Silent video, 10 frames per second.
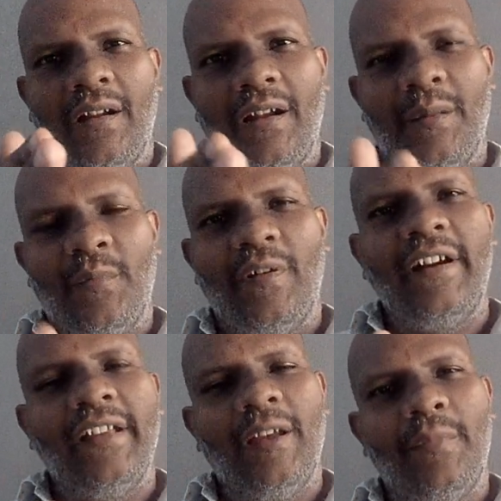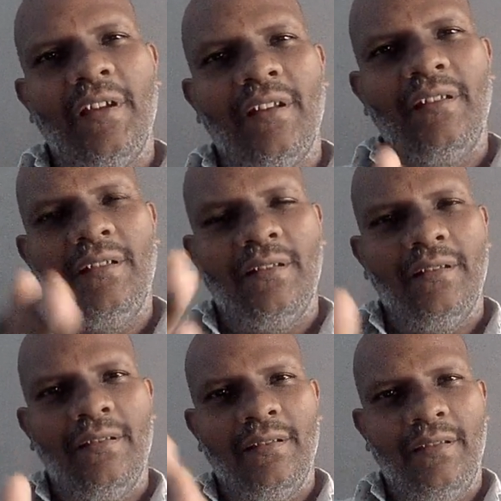நம்ம வாழ்க்கை அப்படிங்கிறது
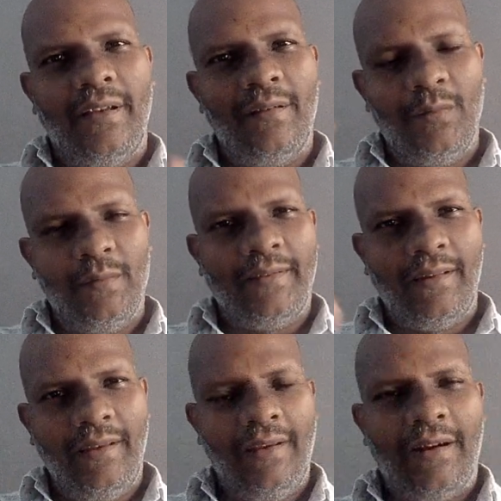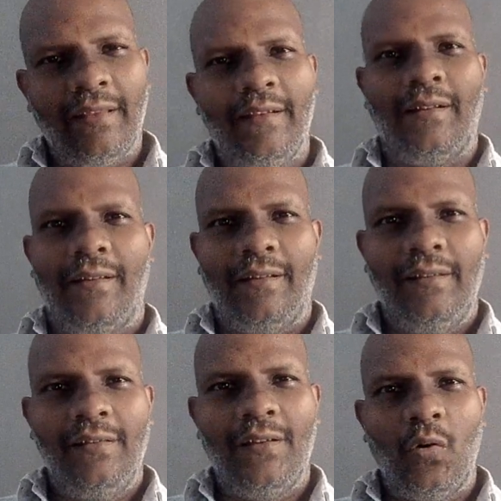தினம் சரி நடந்துகிட்ருக்குது
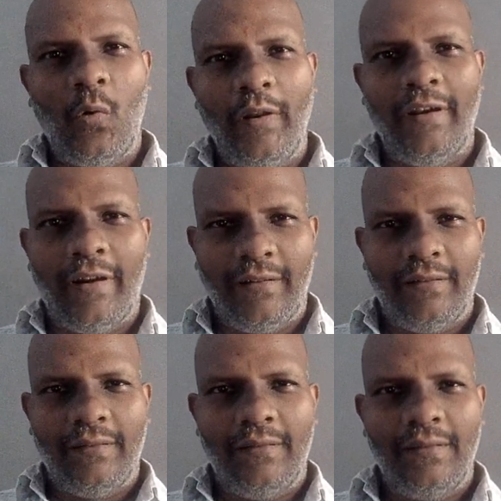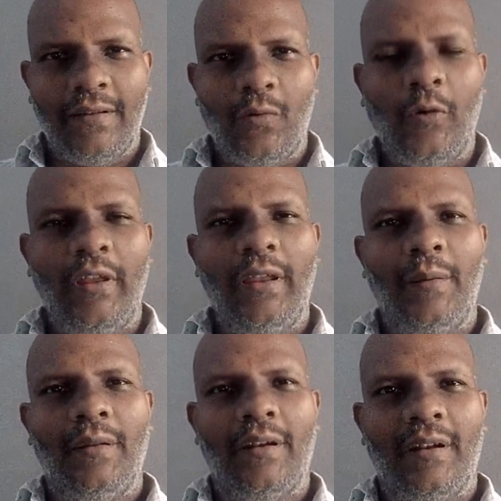இந்த நொடி நடக்குது இந்த நொடி
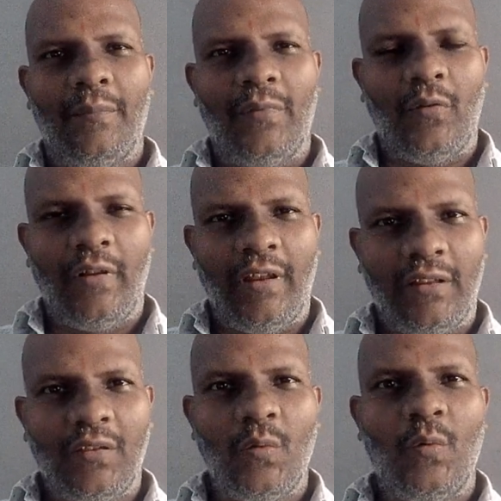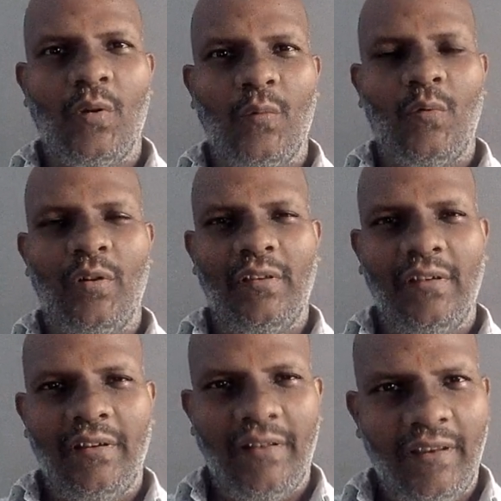நம்மளுடைய ரத்தம் ஓட்டம் ஓடுது
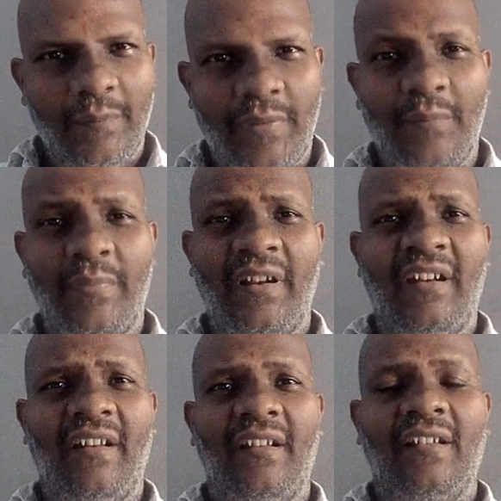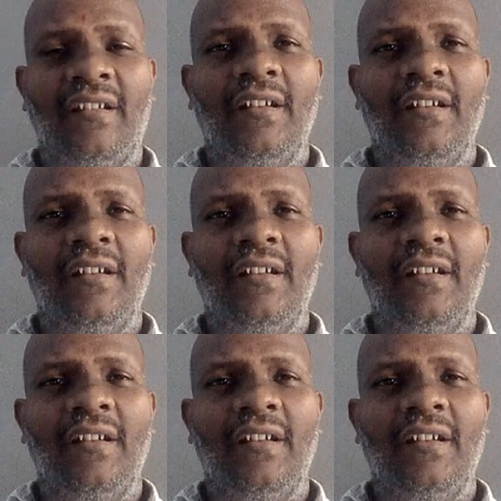இதயம் பம்ப் இருக்கு